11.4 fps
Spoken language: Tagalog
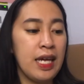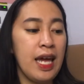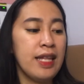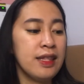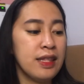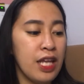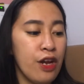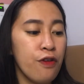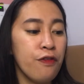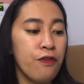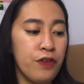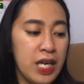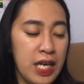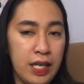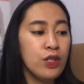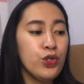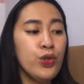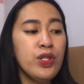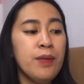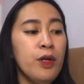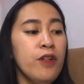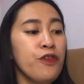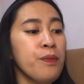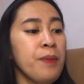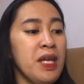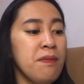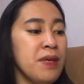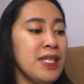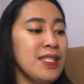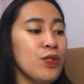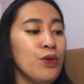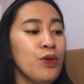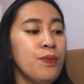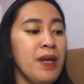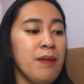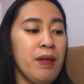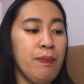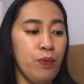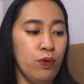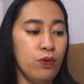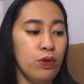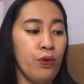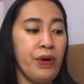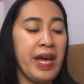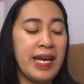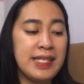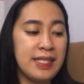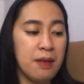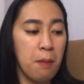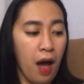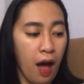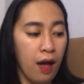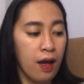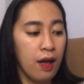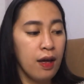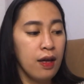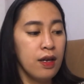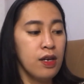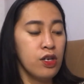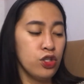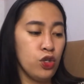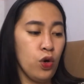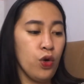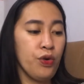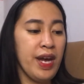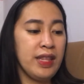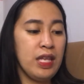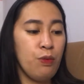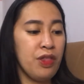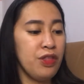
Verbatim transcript: and tear-free. Suitable for babies who may be prone to eczema. So, created with